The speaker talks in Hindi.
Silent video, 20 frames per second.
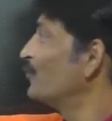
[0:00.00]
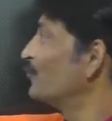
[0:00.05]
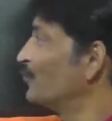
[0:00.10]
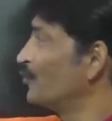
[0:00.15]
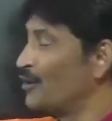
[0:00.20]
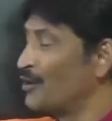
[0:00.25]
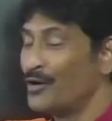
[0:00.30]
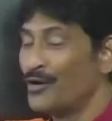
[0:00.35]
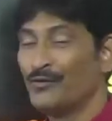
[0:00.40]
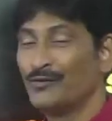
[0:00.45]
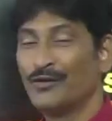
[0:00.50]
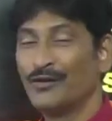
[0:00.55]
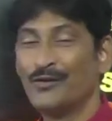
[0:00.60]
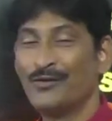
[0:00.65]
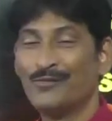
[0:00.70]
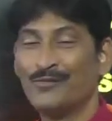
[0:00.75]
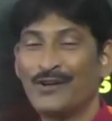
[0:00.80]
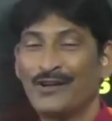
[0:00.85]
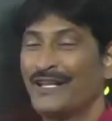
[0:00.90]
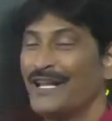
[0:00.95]
वो वो
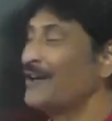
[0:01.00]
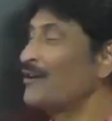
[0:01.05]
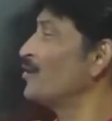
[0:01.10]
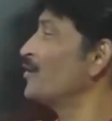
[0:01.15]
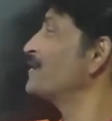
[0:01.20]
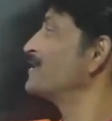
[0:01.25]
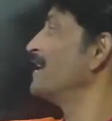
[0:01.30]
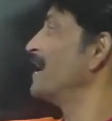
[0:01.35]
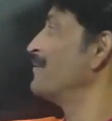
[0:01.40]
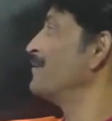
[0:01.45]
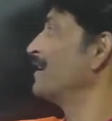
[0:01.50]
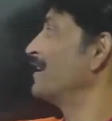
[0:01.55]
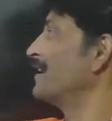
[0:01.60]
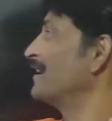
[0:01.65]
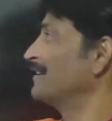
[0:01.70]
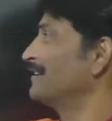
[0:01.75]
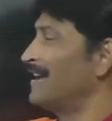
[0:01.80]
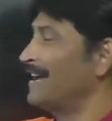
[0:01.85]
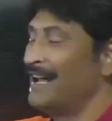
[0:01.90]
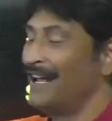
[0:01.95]
मुर्दे को एग्जामिन
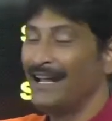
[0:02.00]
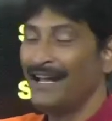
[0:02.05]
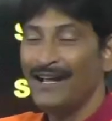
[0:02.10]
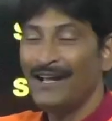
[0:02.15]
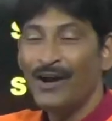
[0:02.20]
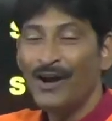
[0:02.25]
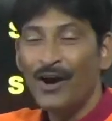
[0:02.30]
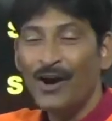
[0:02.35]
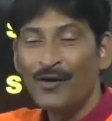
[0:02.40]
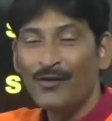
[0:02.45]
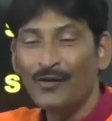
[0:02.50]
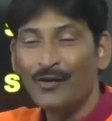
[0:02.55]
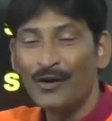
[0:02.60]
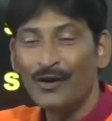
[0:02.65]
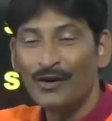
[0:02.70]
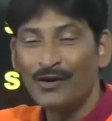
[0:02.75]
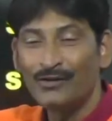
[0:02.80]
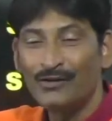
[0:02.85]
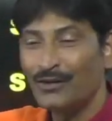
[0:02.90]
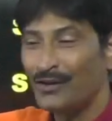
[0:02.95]
करता है वो
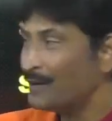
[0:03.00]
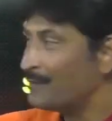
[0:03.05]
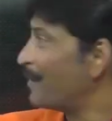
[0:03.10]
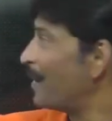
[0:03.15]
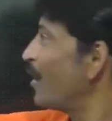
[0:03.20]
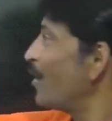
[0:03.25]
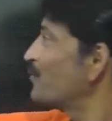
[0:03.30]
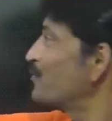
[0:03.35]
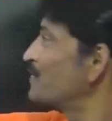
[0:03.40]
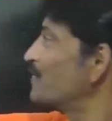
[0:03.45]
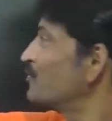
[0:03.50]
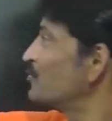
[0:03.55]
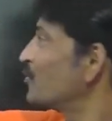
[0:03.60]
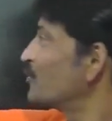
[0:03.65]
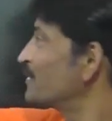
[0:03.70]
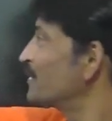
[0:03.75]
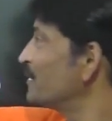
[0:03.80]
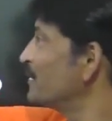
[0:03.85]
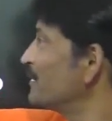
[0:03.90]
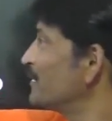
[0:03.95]
जो बायोप्सी जो
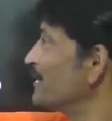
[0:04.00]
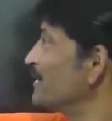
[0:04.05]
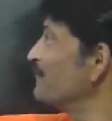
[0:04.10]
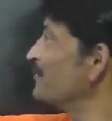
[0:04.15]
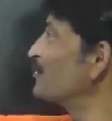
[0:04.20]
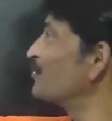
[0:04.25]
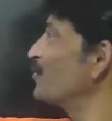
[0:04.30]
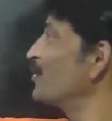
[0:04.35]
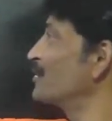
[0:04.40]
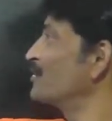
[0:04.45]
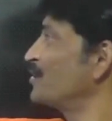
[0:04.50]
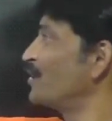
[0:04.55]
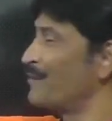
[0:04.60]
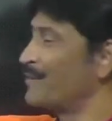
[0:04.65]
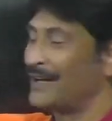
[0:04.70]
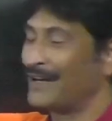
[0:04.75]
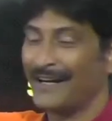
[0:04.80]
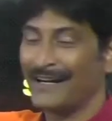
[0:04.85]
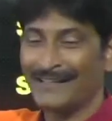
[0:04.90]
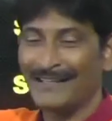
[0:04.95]
जीवित को
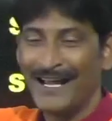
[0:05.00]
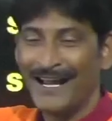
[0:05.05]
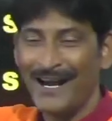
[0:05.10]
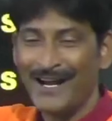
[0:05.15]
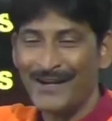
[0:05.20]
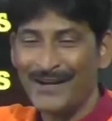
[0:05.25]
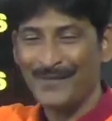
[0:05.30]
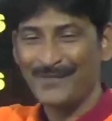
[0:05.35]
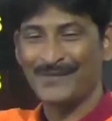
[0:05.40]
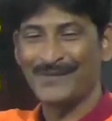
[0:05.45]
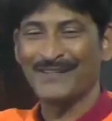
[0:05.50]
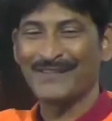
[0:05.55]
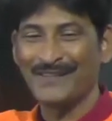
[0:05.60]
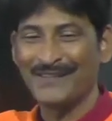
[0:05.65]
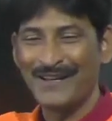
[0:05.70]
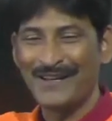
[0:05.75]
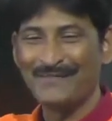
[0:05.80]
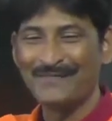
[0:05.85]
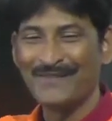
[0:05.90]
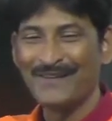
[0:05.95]
एग्जामिन करता है ऑटोप्सी जो
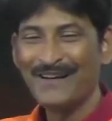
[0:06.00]
है